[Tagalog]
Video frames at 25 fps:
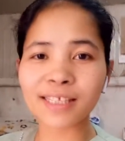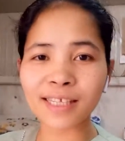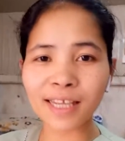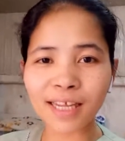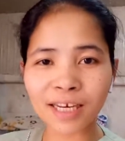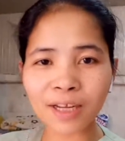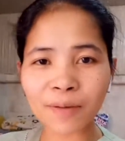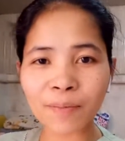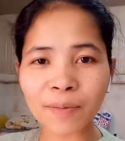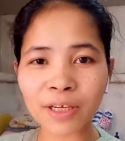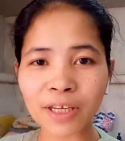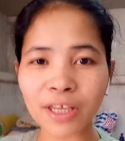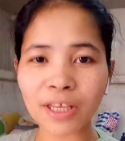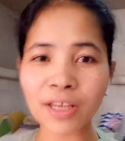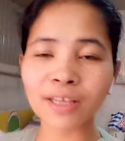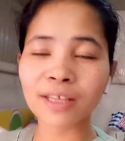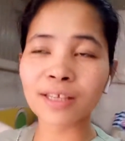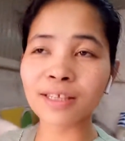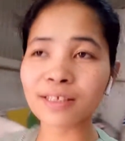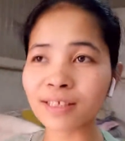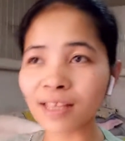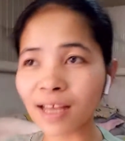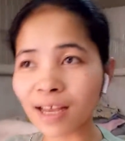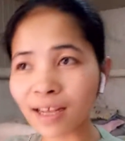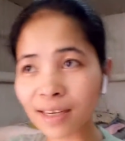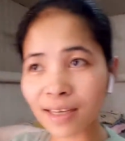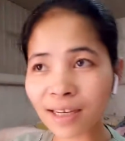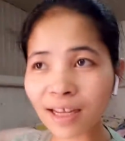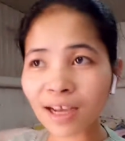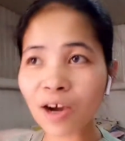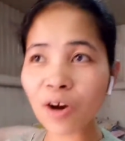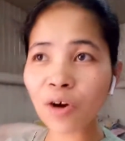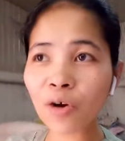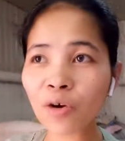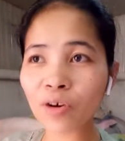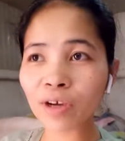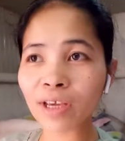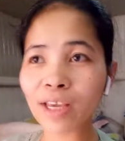Sana magi
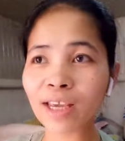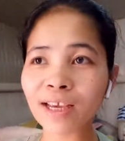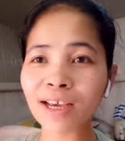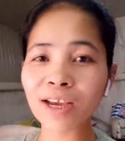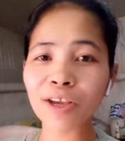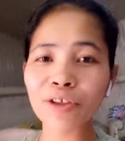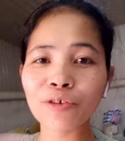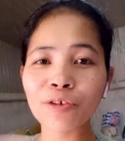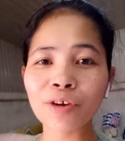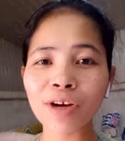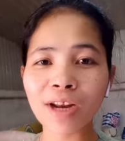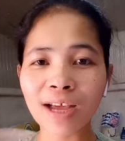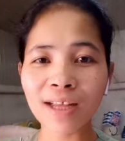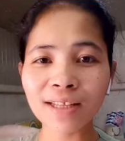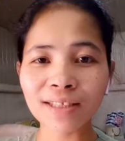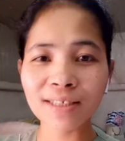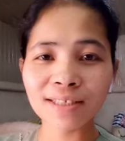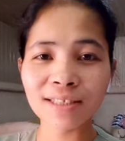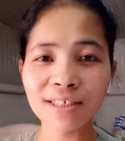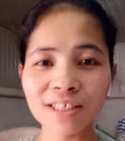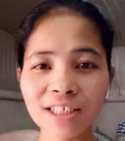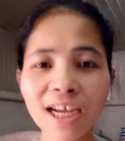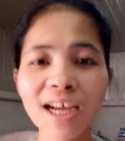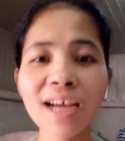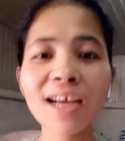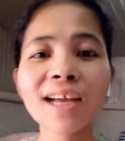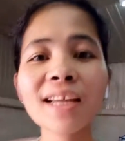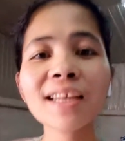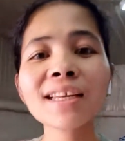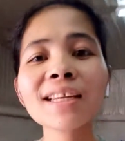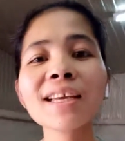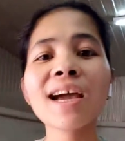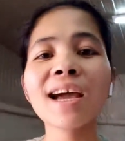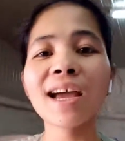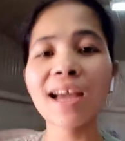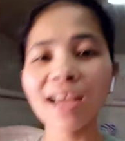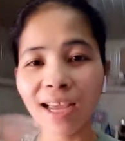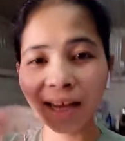sana okay kayong lahat diyan
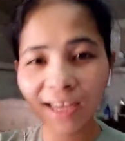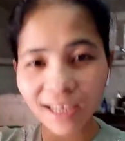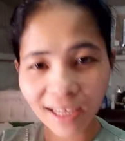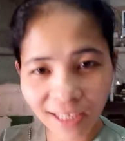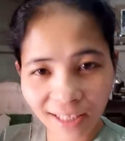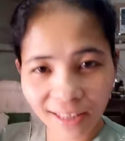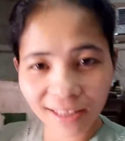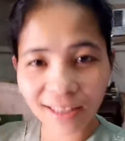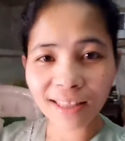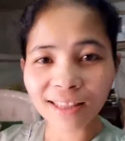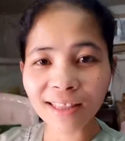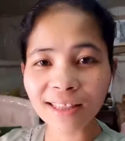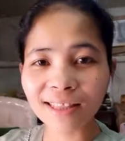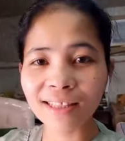kahit